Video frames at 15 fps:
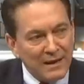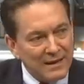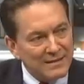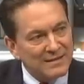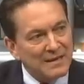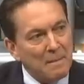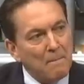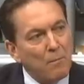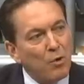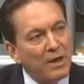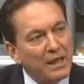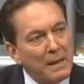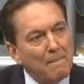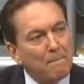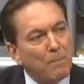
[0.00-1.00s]
que se
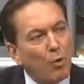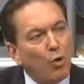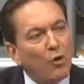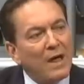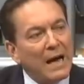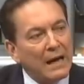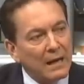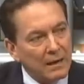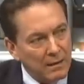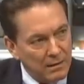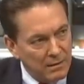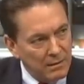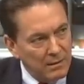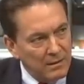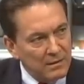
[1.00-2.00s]
puede podar,
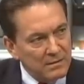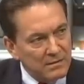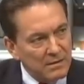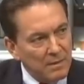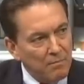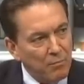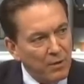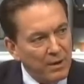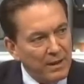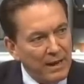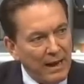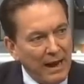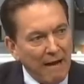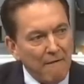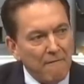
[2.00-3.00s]
se
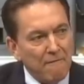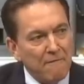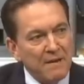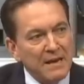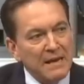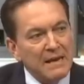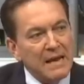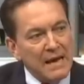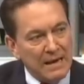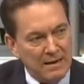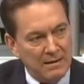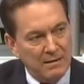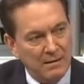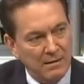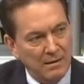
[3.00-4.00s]
puede
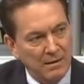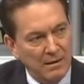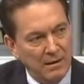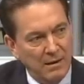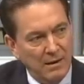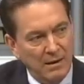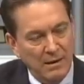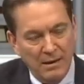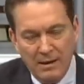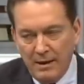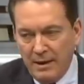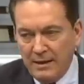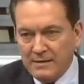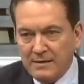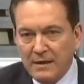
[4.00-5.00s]
afinar
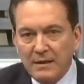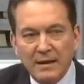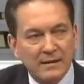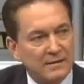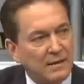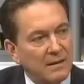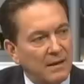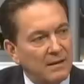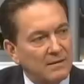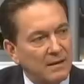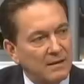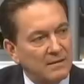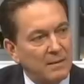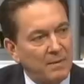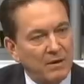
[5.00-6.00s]
ese, ese,
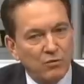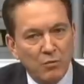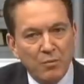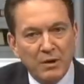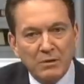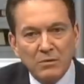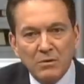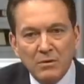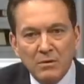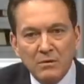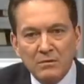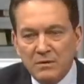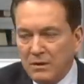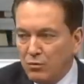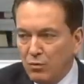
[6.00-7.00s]
ese, presupuesto,
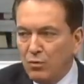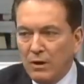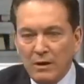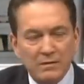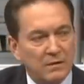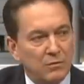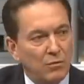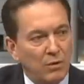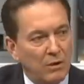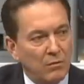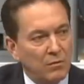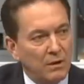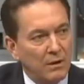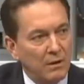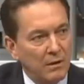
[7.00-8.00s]
sin, duda, sin duda
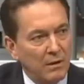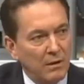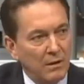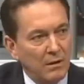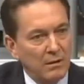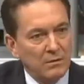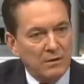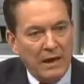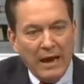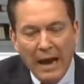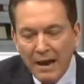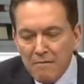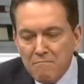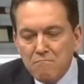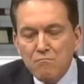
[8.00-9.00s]
alguna. O sea,
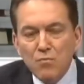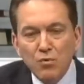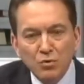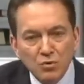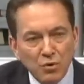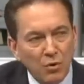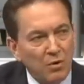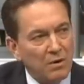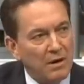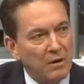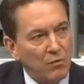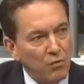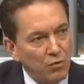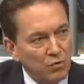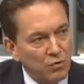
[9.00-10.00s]
hay muchos
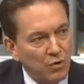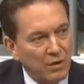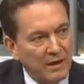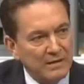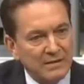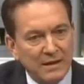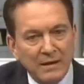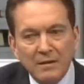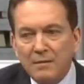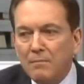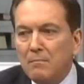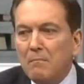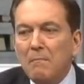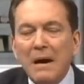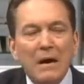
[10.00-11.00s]
recursos que se
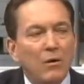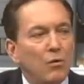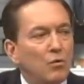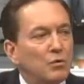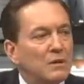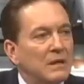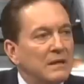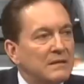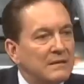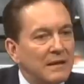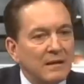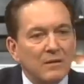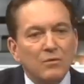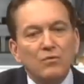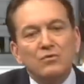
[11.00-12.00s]
mal
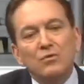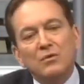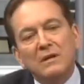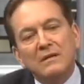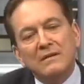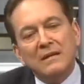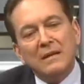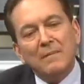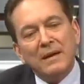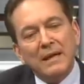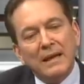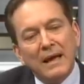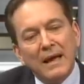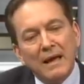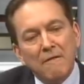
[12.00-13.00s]
utilizan, no se utilizan de
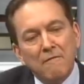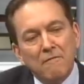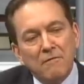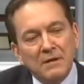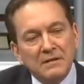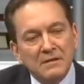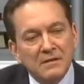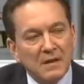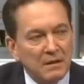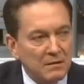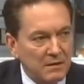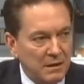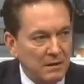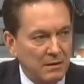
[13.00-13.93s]
manera eficiente.